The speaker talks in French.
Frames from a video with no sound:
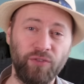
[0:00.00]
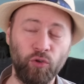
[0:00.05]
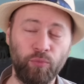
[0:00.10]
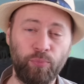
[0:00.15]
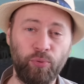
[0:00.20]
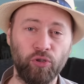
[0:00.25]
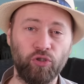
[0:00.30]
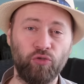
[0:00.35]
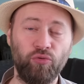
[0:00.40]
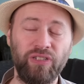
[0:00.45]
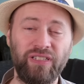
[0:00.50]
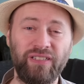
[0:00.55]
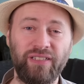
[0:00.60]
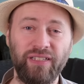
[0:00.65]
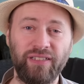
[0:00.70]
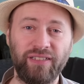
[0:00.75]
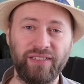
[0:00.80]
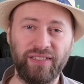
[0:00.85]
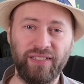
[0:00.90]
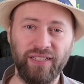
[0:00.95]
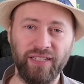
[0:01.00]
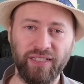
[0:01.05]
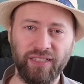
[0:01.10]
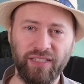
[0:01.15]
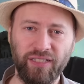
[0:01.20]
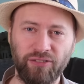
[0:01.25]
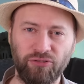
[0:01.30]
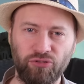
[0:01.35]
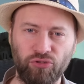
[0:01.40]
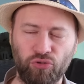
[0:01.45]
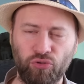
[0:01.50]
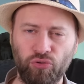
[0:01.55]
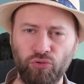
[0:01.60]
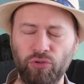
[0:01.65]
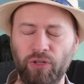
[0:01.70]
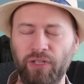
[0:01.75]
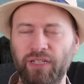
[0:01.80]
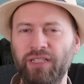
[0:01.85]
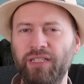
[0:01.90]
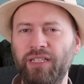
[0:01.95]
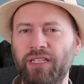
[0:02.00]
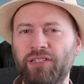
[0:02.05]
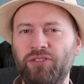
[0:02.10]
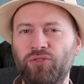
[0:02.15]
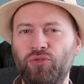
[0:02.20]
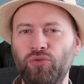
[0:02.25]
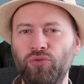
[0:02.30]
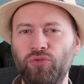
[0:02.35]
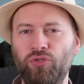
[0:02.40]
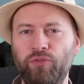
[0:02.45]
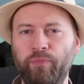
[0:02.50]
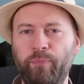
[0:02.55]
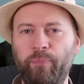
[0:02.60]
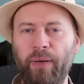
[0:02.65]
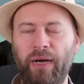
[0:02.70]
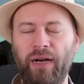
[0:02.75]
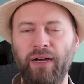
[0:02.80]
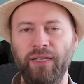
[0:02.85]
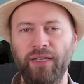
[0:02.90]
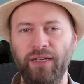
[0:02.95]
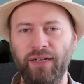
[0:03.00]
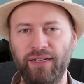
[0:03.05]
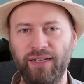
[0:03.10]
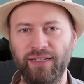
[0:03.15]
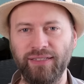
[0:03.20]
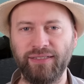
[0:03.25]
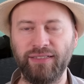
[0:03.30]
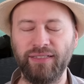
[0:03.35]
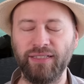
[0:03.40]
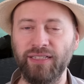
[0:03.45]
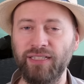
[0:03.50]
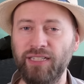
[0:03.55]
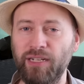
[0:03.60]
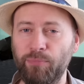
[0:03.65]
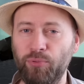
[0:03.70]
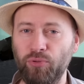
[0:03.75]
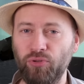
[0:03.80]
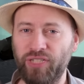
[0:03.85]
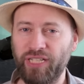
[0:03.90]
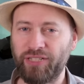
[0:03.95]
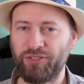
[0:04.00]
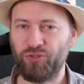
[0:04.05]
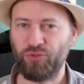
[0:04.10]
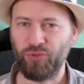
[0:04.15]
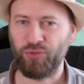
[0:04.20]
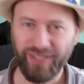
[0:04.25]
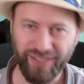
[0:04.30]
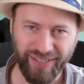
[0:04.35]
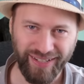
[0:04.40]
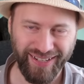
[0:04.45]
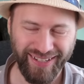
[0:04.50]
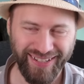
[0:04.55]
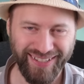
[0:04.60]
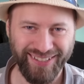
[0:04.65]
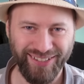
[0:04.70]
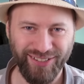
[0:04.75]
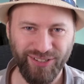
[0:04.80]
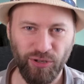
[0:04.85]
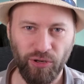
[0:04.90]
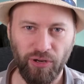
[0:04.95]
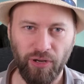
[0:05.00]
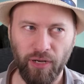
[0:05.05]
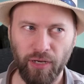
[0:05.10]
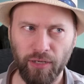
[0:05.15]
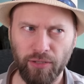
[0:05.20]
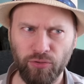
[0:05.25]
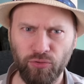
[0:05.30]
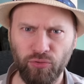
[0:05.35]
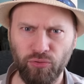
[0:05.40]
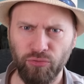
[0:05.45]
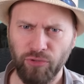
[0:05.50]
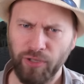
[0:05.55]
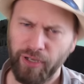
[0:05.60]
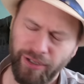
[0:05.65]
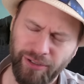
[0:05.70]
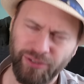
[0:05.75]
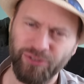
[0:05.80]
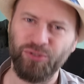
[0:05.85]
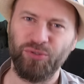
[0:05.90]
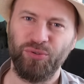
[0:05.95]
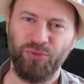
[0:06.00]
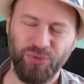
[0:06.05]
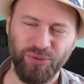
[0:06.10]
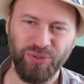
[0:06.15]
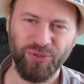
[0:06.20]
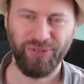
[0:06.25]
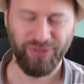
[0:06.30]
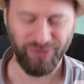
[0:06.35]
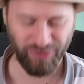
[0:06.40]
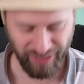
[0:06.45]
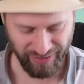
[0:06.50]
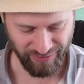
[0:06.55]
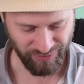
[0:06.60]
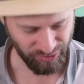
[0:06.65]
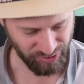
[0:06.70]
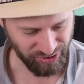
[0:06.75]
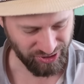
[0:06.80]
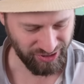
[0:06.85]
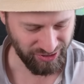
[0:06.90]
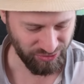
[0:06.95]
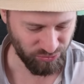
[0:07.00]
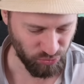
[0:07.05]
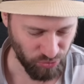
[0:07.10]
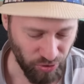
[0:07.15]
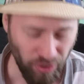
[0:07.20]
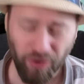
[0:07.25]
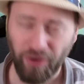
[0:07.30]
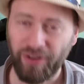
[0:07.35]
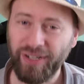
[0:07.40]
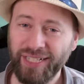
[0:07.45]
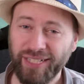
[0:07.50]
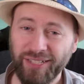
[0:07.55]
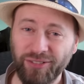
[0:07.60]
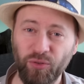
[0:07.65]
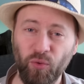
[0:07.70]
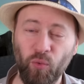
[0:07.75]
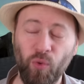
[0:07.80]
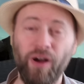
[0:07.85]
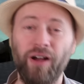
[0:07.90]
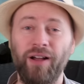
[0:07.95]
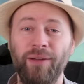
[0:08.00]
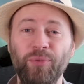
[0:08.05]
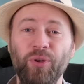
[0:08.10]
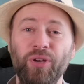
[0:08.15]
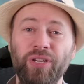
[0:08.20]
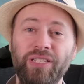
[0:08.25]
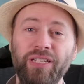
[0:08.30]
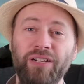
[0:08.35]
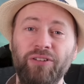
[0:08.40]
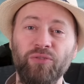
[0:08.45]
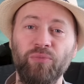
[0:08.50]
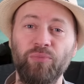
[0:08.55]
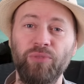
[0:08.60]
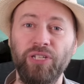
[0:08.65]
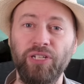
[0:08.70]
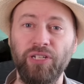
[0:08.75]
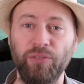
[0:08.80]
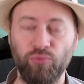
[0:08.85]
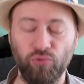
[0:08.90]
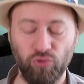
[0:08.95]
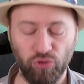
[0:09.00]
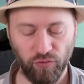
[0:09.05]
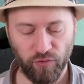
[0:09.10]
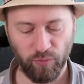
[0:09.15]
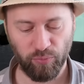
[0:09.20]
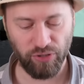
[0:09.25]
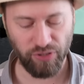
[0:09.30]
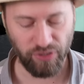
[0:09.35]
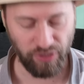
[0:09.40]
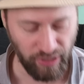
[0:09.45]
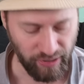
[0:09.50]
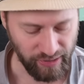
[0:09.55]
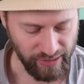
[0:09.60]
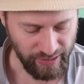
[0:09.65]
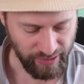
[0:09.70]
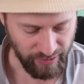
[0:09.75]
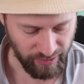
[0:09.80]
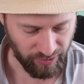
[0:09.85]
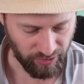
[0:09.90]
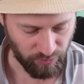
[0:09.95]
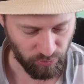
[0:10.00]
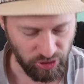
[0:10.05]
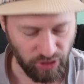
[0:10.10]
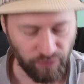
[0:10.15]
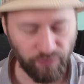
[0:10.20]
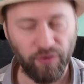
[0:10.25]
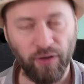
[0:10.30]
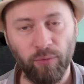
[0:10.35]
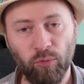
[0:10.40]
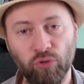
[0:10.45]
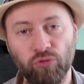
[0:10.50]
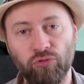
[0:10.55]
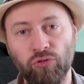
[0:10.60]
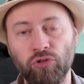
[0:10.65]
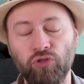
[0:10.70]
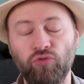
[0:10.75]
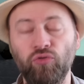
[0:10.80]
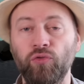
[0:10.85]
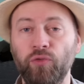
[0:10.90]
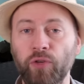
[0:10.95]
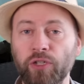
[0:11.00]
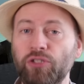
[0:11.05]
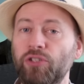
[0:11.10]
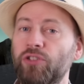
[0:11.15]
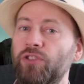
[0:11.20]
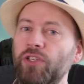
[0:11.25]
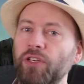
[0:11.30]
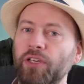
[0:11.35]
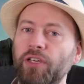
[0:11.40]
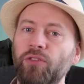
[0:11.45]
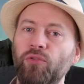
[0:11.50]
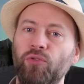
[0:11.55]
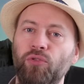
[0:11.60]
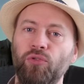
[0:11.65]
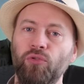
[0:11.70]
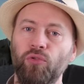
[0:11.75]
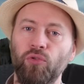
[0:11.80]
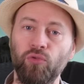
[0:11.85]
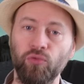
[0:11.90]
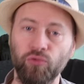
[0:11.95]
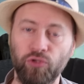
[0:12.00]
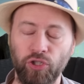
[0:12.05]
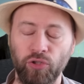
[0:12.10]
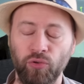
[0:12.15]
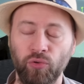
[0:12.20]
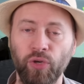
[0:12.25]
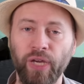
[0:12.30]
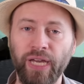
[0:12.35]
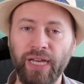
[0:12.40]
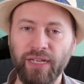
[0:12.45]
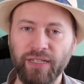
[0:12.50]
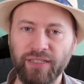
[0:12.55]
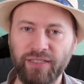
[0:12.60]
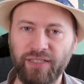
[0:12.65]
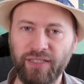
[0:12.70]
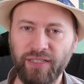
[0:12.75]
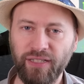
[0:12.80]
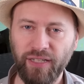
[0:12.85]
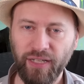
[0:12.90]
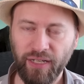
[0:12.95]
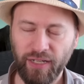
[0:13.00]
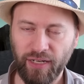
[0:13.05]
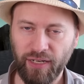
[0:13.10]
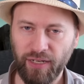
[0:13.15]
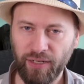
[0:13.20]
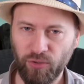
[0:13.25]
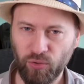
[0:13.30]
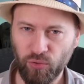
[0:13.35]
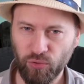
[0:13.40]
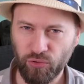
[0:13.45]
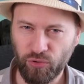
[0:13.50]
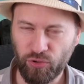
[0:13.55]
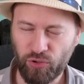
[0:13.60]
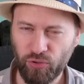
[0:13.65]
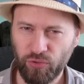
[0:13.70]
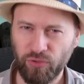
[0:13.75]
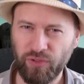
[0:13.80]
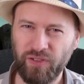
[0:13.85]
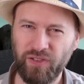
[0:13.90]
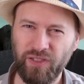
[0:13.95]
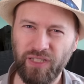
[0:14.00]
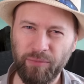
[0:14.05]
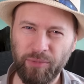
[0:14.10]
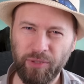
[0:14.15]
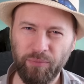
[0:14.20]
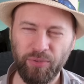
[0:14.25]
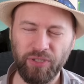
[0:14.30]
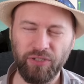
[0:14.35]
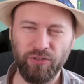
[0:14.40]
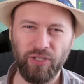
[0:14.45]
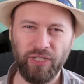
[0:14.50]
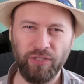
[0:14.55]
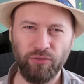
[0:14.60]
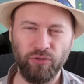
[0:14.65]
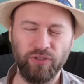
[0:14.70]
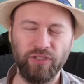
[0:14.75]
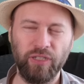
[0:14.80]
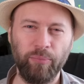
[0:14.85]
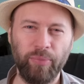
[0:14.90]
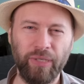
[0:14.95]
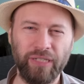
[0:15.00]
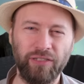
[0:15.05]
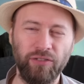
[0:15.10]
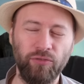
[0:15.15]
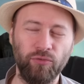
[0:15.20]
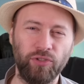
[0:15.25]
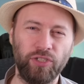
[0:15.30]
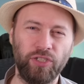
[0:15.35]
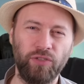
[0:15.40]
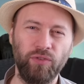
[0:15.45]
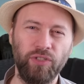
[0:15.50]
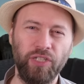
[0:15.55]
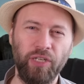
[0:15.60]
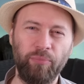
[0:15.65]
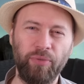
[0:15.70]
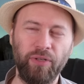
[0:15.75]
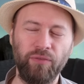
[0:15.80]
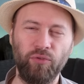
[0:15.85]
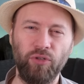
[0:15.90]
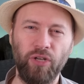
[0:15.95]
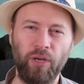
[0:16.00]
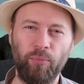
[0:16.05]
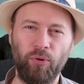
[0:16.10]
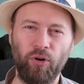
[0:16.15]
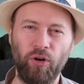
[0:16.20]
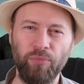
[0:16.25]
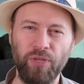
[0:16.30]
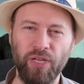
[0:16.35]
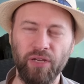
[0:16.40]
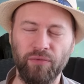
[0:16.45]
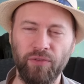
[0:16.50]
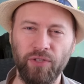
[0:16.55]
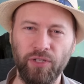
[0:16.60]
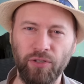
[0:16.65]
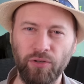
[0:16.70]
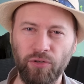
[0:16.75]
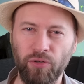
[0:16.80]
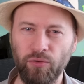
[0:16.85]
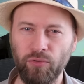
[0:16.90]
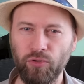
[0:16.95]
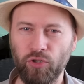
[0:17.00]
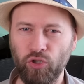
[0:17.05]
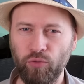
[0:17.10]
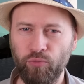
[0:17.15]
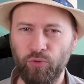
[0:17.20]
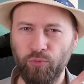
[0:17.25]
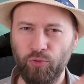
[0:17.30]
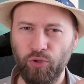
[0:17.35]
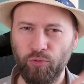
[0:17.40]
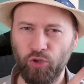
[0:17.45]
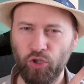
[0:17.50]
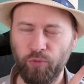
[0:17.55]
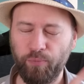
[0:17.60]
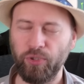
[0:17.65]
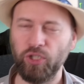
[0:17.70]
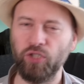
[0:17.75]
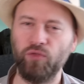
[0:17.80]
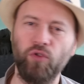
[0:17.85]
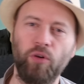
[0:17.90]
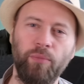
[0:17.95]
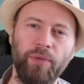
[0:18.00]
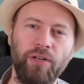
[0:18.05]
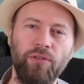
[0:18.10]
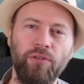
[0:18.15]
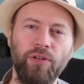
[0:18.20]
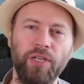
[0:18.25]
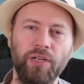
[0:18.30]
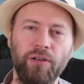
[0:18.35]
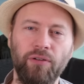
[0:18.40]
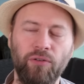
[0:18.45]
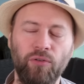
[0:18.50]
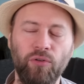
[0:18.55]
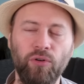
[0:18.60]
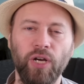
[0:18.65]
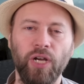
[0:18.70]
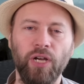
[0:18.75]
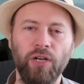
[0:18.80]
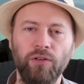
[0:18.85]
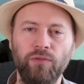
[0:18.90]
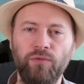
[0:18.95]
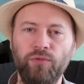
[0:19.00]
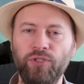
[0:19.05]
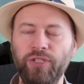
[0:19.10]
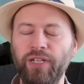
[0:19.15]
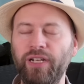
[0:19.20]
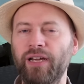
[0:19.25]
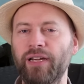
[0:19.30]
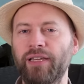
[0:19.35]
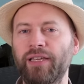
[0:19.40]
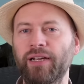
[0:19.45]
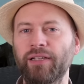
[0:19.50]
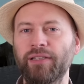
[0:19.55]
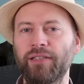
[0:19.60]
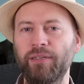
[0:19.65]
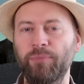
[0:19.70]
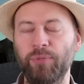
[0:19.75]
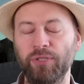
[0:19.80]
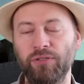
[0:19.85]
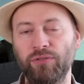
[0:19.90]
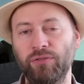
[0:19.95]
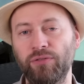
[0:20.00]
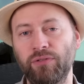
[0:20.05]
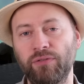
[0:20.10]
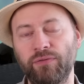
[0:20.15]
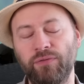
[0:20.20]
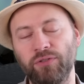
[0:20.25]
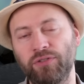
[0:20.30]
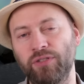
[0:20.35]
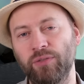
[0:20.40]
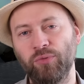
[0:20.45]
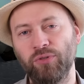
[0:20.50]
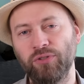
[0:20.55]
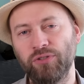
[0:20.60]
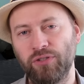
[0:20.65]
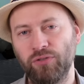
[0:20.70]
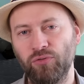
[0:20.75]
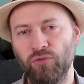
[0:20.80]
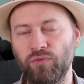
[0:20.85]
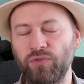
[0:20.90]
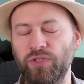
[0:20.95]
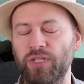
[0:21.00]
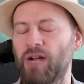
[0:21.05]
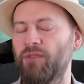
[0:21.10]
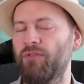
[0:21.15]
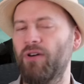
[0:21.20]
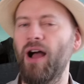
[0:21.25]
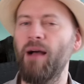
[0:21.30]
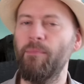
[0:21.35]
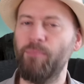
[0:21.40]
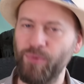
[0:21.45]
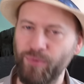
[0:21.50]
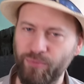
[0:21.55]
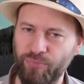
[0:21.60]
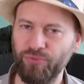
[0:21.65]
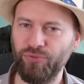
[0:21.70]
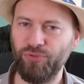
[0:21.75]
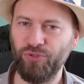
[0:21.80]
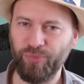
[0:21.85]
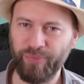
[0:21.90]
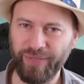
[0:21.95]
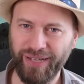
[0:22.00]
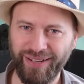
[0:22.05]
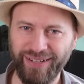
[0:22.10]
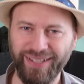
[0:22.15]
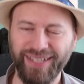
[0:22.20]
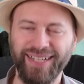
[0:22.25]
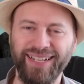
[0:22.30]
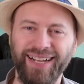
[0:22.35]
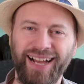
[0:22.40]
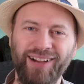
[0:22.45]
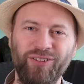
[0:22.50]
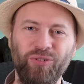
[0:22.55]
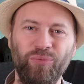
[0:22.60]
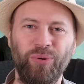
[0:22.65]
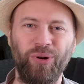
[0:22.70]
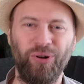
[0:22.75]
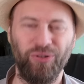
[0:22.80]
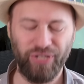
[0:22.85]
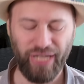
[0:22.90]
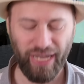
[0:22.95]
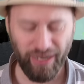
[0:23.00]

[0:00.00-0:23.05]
On poursuit cette série sur Nexus Paria, la série la plus actuelle à l'heure actuelle sur euh, l'avancée du lore de Warhammer 40 000. Et puis ça fait plaisir. Euh, moi, ça fait vraiment longtemps que je veux faire cette série, donc euh, on continue. C'est le deuxième épisode, la deuxième partie. Donc si vous n'avez pas vu la première vidéo, choup, choup, choup, je vous remets le lien en haut. Vous allez regarder parce que forcément, sinon, vous allez avoir un peu plus de mal à comprendre.